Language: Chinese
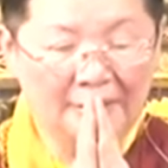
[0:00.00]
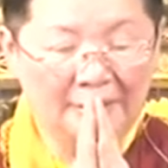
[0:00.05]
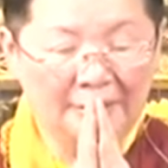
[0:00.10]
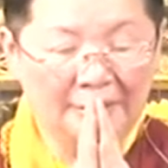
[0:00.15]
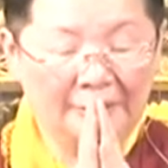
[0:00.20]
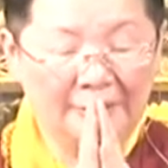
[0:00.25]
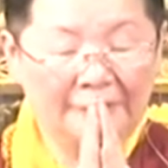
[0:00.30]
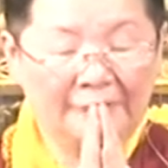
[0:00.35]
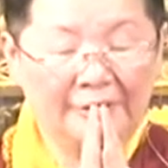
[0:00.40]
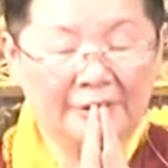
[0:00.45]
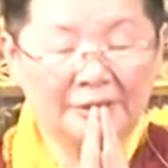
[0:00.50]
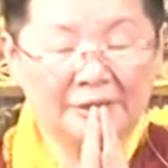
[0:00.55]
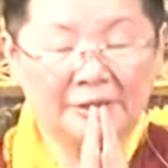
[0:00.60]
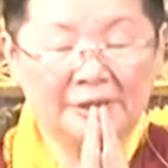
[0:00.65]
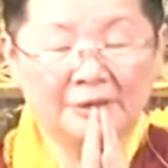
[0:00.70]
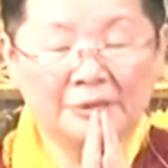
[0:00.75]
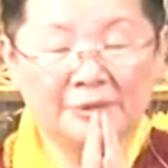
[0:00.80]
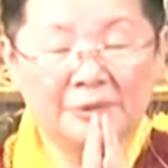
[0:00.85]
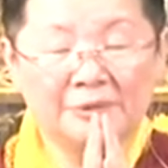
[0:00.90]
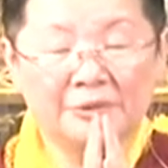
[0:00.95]
各位法
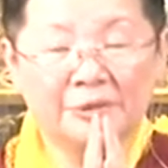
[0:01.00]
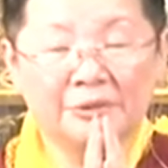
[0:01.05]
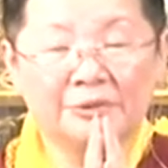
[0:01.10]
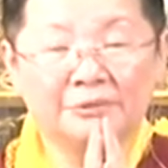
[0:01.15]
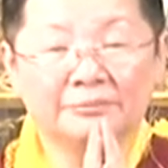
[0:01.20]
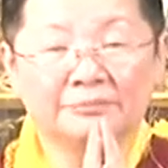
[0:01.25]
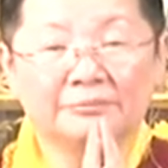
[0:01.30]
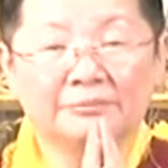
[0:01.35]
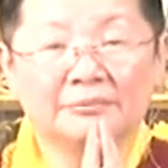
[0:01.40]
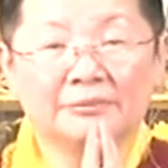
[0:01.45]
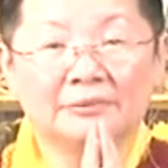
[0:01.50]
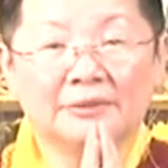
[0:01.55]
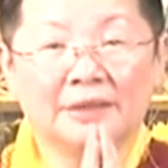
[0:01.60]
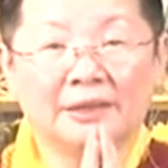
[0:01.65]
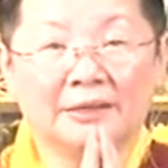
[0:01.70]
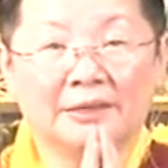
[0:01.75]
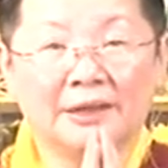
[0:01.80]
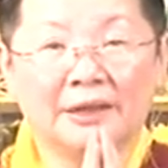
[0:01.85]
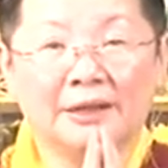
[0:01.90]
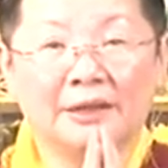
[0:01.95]
师、各位同修，
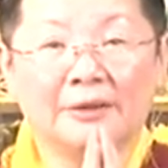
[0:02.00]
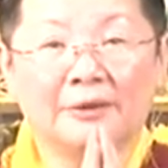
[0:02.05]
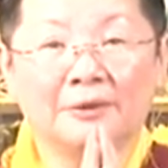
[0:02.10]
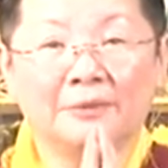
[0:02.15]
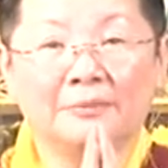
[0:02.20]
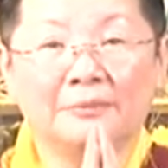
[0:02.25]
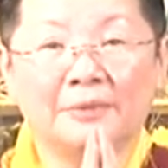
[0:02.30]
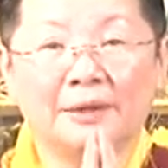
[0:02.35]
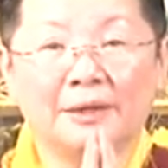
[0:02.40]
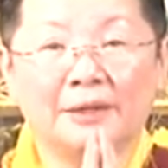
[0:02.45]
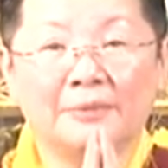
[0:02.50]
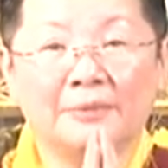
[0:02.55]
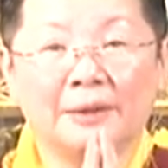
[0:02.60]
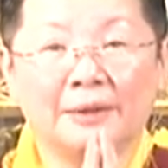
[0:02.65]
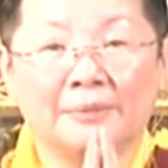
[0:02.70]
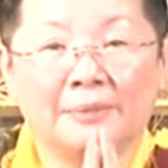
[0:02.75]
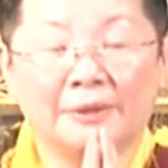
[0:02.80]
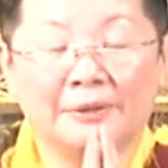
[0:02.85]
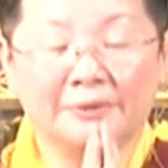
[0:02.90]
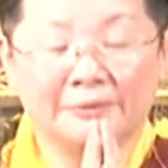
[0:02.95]
大家好，Om Mani p
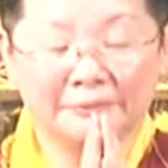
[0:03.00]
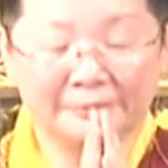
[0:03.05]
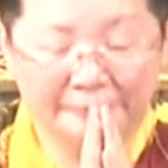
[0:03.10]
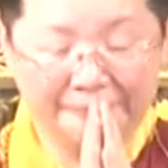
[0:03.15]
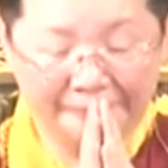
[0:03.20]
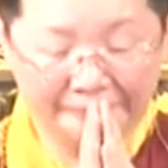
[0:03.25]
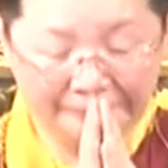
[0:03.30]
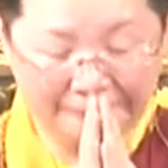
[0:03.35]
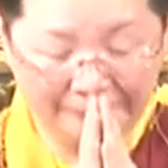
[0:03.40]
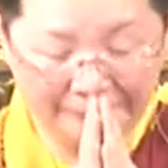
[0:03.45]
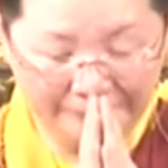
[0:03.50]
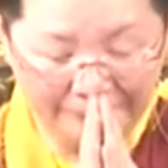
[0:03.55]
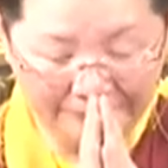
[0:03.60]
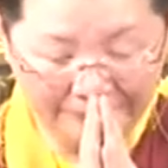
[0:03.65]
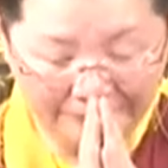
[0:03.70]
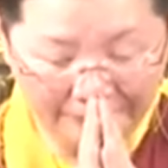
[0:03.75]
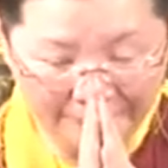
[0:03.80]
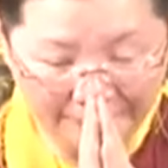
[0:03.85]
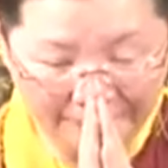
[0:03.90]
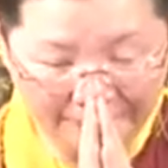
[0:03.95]
a m 上师，
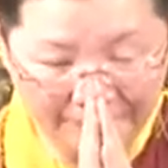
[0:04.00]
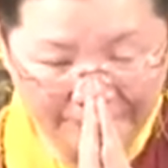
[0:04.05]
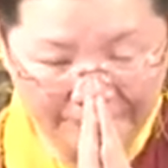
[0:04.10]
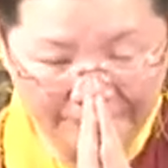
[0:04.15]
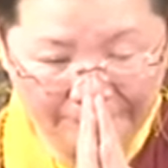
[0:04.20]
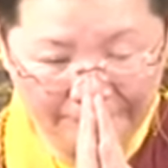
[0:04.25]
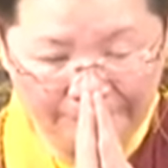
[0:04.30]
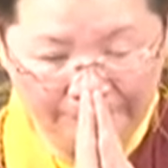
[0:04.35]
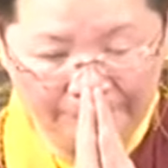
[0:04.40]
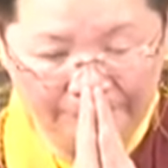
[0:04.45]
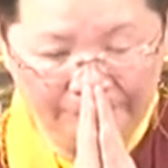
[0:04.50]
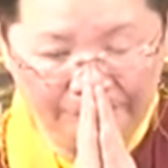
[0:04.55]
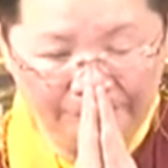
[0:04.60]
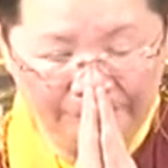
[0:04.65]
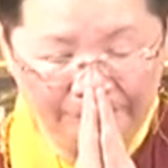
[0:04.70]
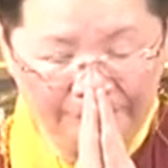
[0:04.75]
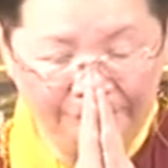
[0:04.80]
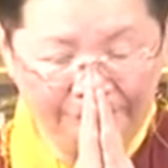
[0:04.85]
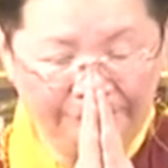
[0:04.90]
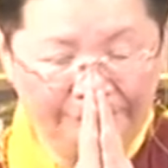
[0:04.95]

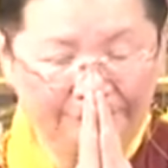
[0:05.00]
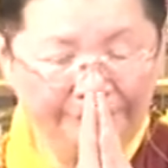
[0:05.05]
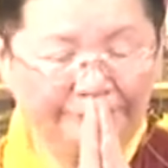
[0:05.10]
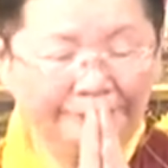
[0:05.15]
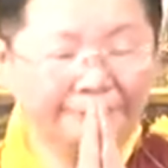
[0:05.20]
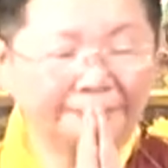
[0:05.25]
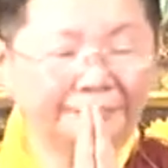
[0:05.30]
好。